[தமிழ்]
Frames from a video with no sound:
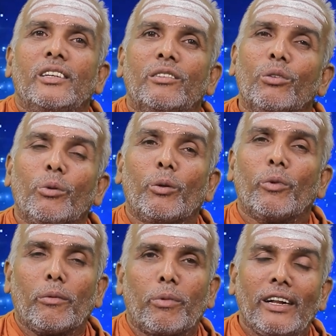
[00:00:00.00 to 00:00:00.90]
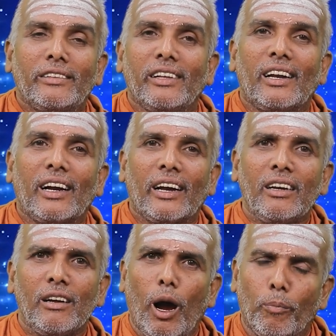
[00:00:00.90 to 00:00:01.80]
சிவபெருமானை பிரார்த்திக்கிறாங்க
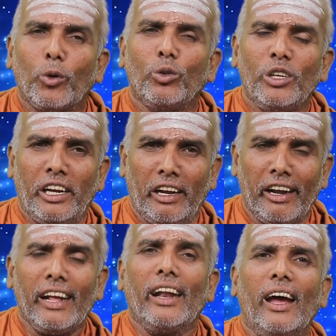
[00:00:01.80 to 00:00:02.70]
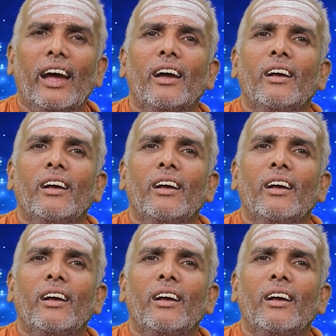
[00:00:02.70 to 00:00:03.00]
அப்பொழுது இடையில்